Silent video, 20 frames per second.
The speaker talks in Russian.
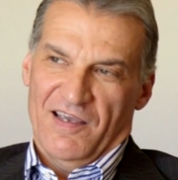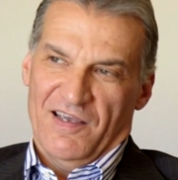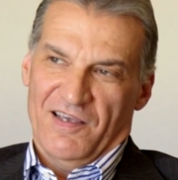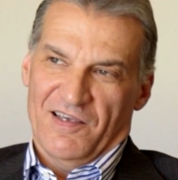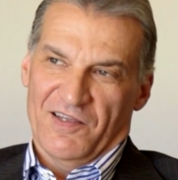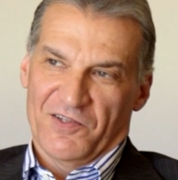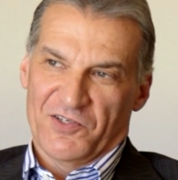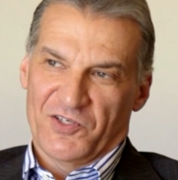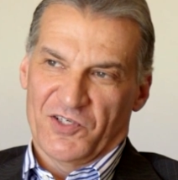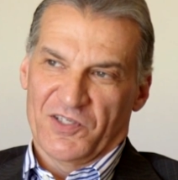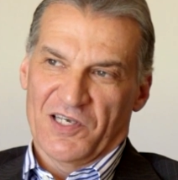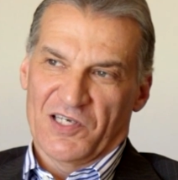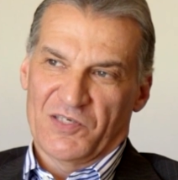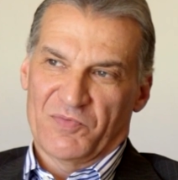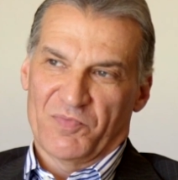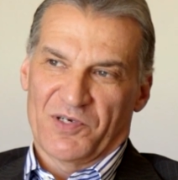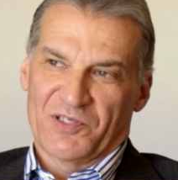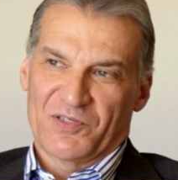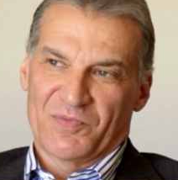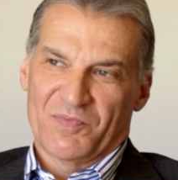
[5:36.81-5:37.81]
И начинаешь
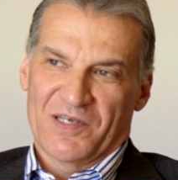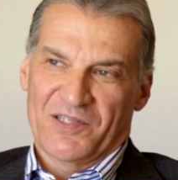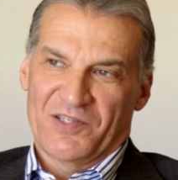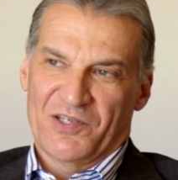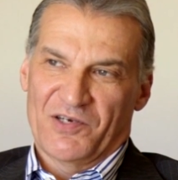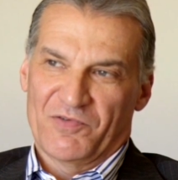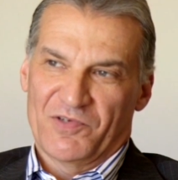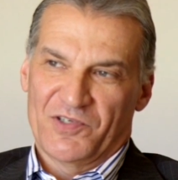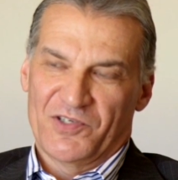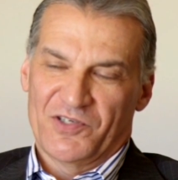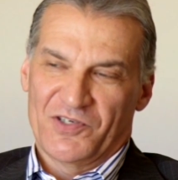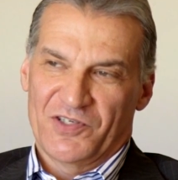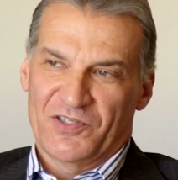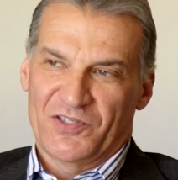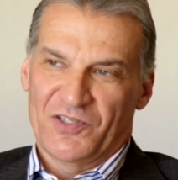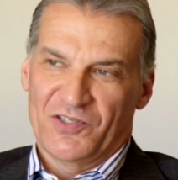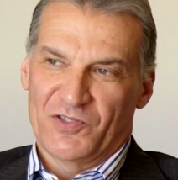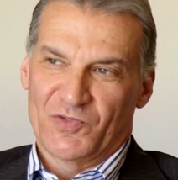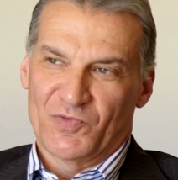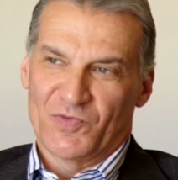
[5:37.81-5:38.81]
просматривать
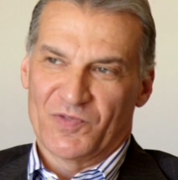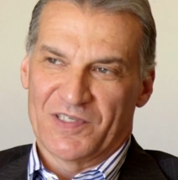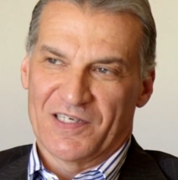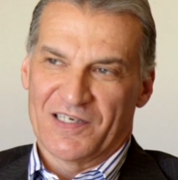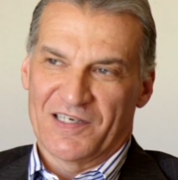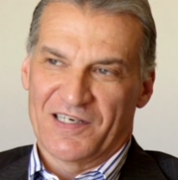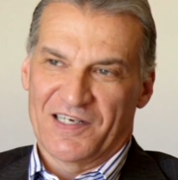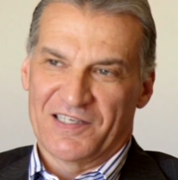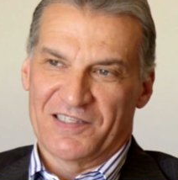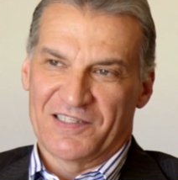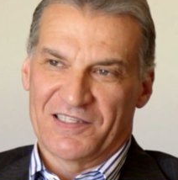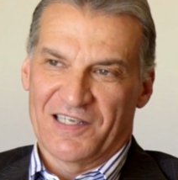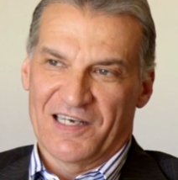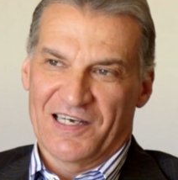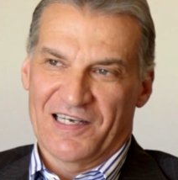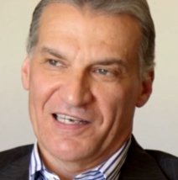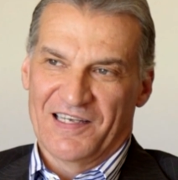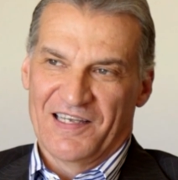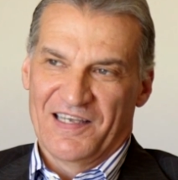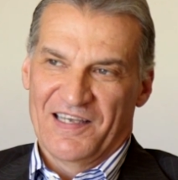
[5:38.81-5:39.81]
жизнь Иисуса Христа,